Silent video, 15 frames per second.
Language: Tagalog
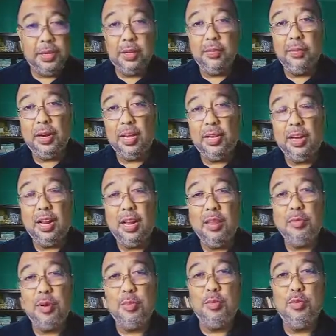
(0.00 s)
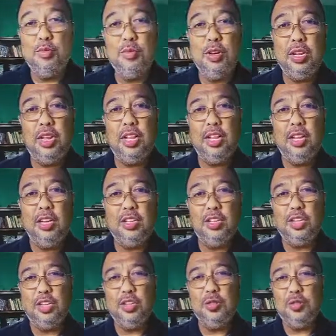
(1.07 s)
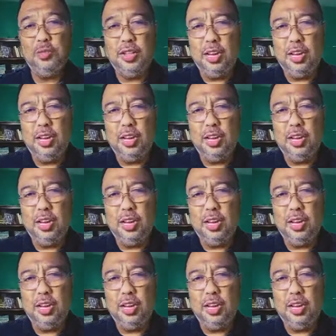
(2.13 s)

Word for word: Si Brother Almer po muli ng Church of